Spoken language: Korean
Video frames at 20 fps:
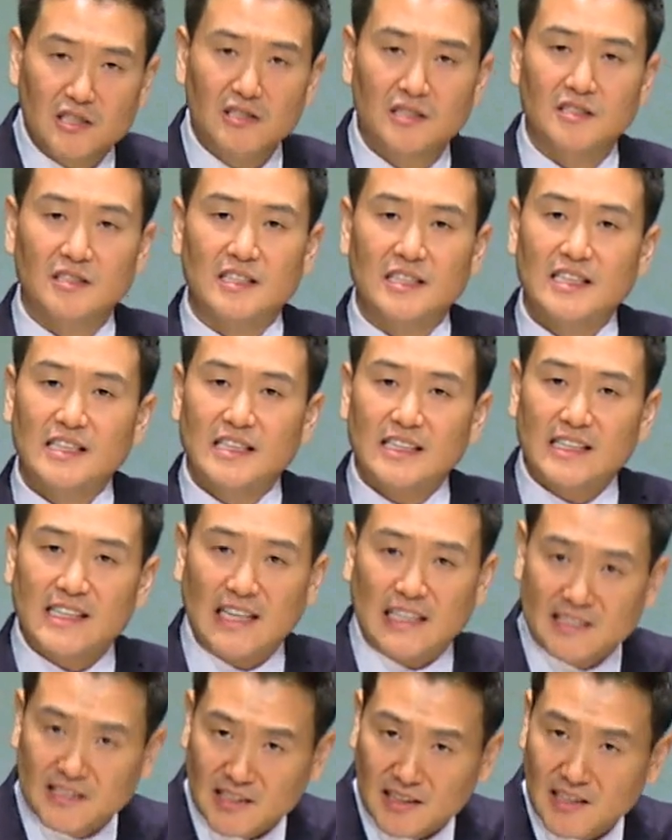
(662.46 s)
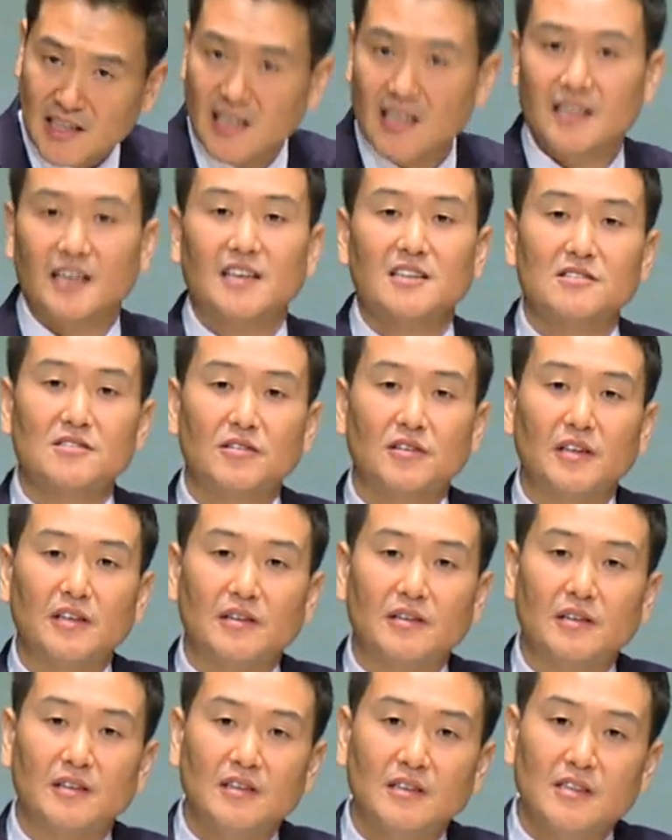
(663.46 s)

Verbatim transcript: 신은 가짜다라는 거예요.